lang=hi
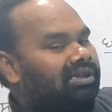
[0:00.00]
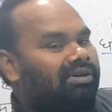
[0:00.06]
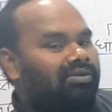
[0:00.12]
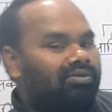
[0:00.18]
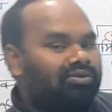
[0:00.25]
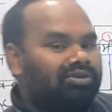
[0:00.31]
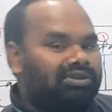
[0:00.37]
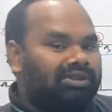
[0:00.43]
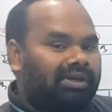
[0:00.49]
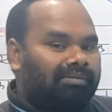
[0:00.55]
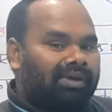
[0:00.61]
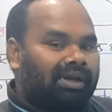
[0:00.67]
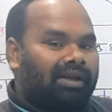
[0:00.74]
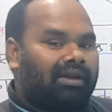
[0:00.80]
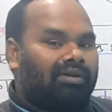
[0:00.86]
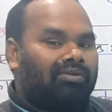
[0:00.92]
से उस
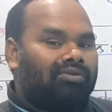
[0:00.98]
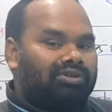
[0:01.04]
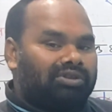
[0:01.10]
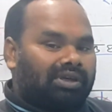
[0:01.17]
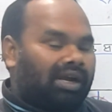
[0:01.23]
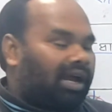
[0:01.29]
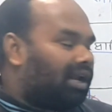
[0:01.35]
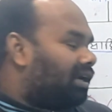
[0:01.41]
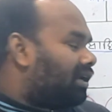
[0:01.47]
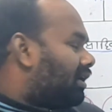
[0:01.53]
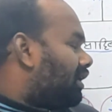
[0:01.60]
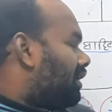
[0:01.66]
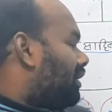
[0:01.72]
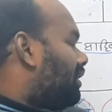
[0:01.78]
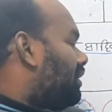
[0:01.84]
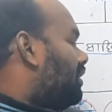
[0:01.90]
समय उस काल
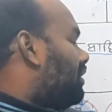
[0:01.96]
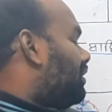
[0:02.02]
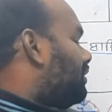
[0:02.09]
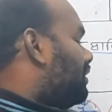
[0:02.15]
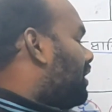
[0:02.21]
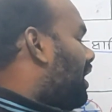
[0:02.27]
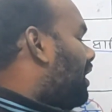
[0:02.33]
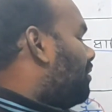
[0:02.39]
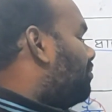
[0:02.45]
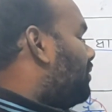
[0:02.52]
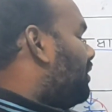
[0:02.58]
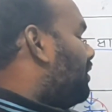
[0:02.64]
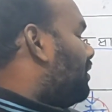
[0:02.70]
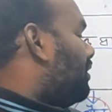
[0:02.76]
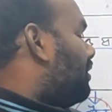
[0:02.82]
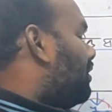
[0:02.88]
के
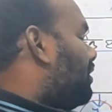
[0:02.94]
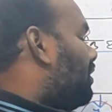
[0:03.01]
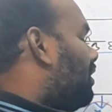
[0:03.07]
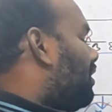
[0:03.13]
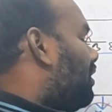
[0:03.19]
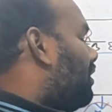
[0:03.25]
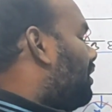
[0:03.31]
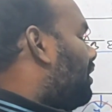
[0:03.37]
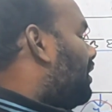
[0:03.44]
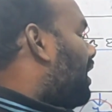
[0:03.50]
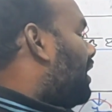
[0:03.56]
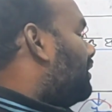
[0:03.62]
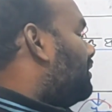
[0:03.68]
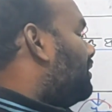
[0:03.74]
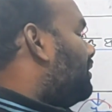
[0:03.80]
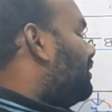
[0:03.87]
धार्मिक
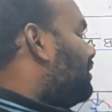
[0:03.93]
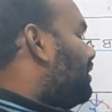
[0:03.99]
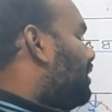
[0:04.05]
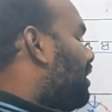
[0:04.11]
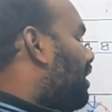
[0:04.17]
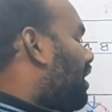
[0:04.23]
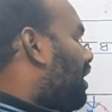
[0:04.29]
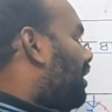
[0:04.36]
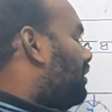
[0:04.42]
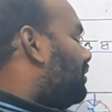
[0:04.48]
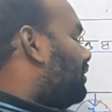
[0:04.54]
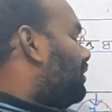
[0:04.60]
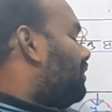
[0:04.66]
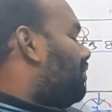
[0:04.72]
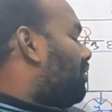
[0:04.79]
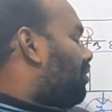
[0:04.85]
राजनीतिक
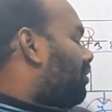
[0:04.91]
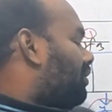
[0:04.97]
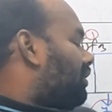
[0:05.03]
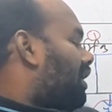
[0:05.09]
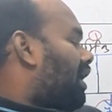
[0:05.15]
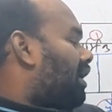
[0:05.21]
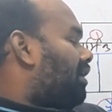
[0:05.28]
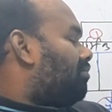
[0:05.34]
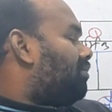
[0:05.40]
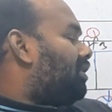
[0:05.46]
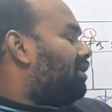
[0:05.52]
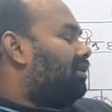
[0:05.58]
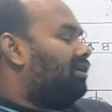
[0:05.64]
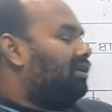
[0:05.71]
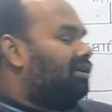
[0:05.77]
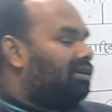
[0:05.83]
आर्थिक और
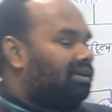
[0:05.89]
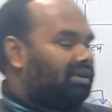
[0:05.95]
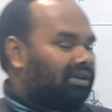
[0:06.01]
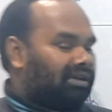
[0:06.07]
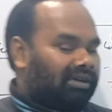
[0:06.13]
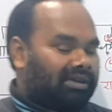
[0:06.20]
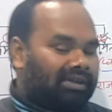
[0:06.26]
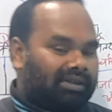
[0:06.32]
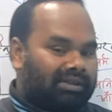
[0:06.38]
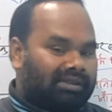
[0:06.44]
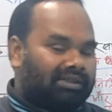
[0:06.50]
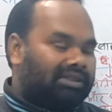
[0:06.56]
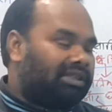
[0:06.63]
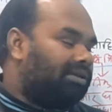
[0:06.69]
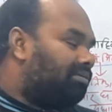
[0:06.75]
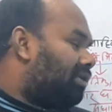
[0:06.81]
धार्मिक
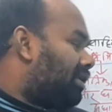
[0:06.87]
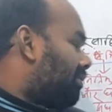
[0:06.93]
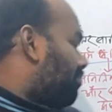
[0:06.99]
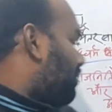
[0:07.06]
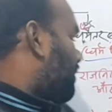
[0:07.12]
जीवन